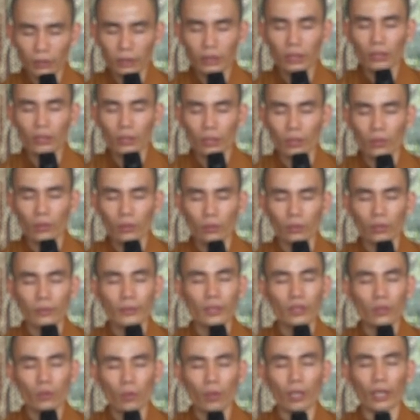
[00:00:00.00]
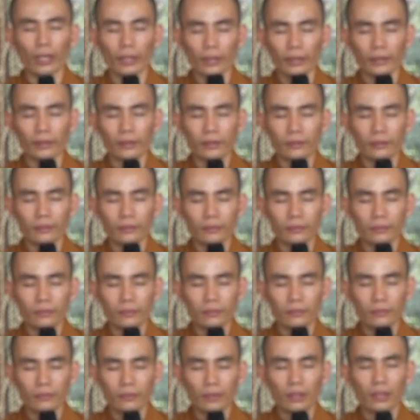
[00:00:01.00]
có tiếng ồn ở bên ngoài,
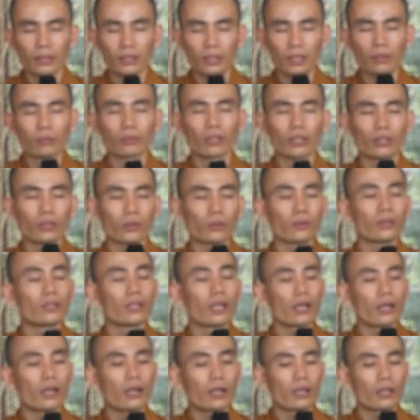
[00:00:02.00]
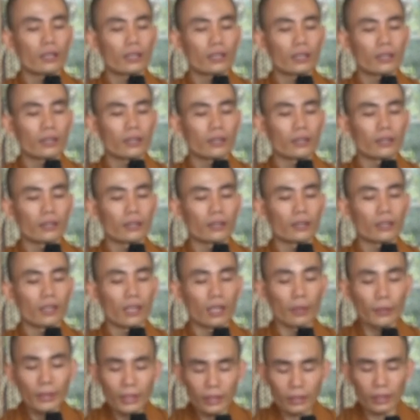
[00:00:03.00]
không có nỗi lo
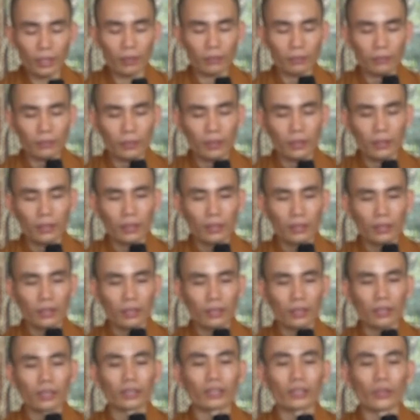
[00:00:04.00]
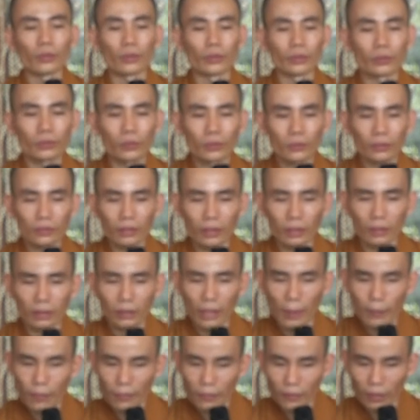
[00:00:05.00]
ở bên trong. Ngồi xuống thì
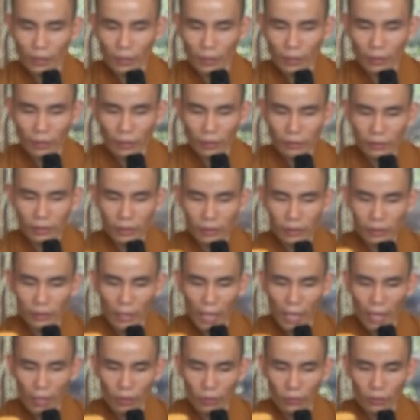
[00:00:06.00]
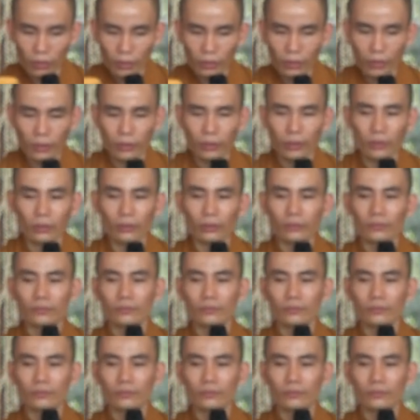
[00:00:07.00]
tâm này nó sẽ tạo ra tiếng ồn.